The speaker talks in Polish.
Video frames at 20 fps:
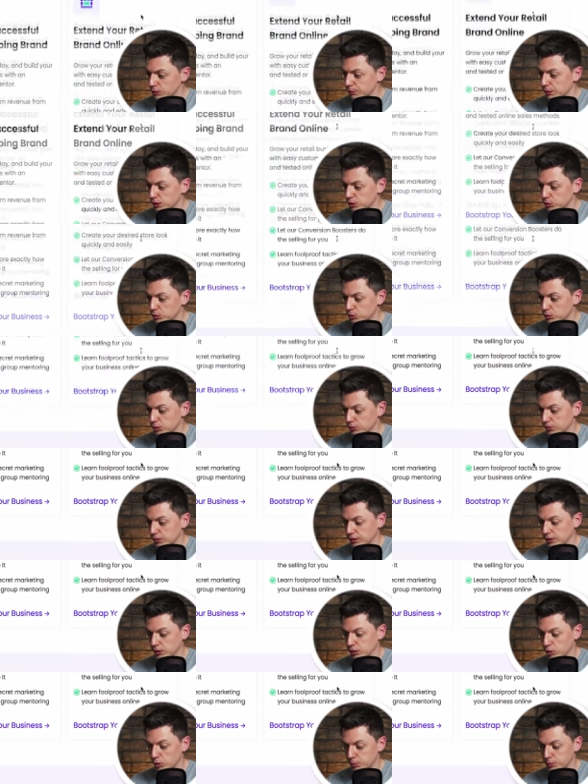Jest bardzo dużo
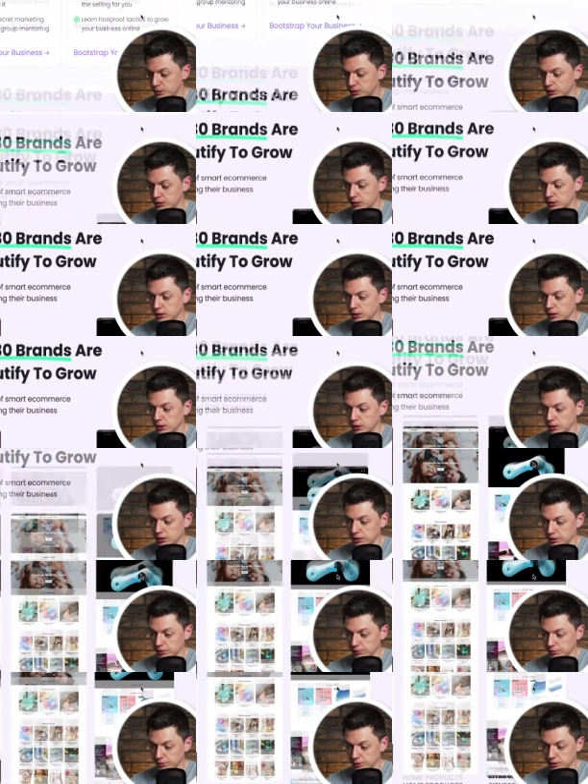fajnych opcji,
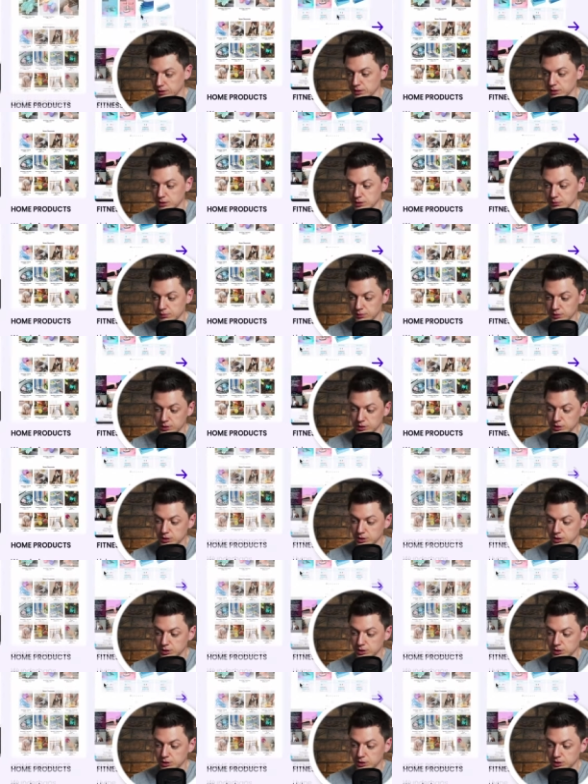więc, więc